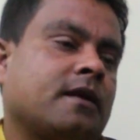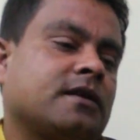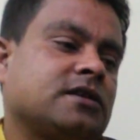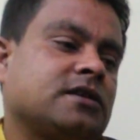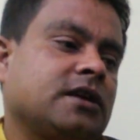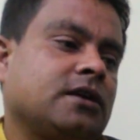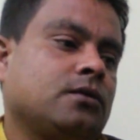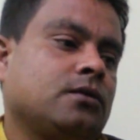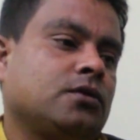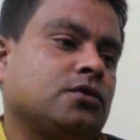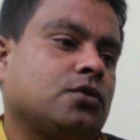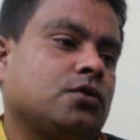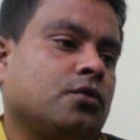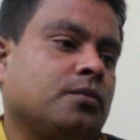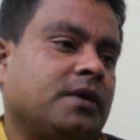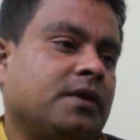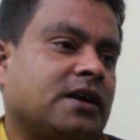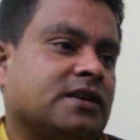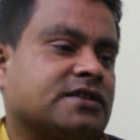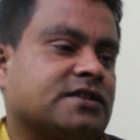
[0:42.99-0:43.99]
সেইগুলোই
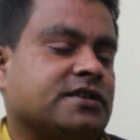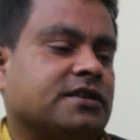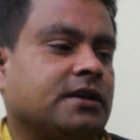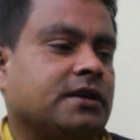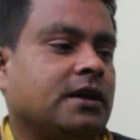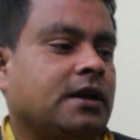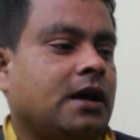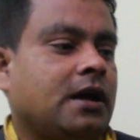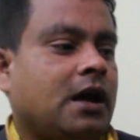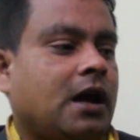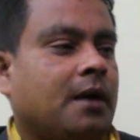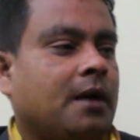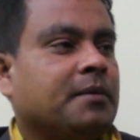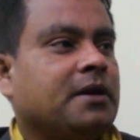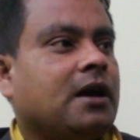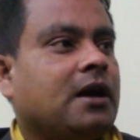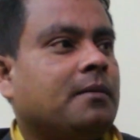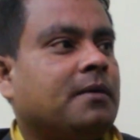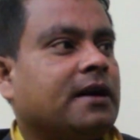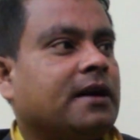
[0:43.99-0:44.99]
কমে আসছে আমি
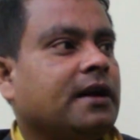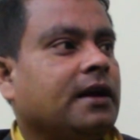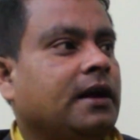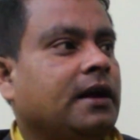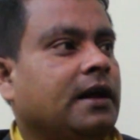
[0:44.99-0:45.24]
আমার